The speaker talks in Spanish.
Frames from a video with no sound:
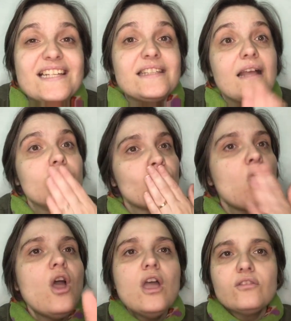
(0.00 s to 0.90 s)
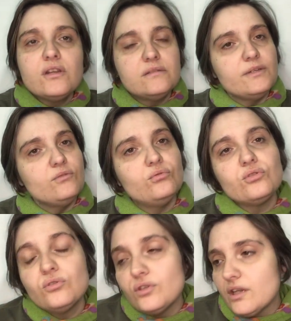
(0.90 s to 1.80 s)
ya está. Tres
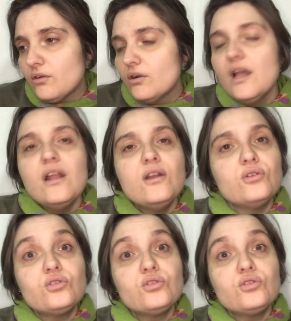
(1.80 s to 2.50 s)
minutos, no llego. Lo